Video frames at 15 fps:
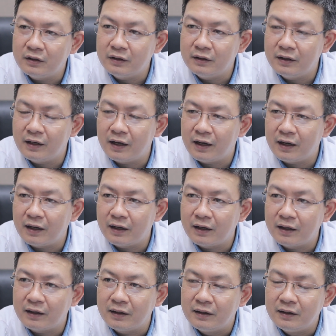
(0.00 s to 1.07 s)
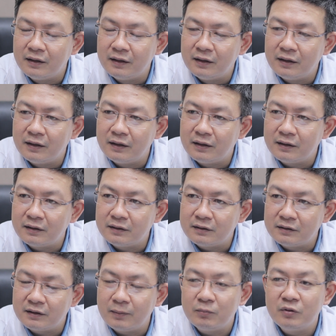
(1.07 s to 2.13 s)
như là
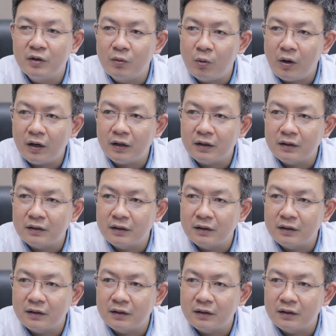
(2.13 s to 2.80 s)
dâm dương hoắc,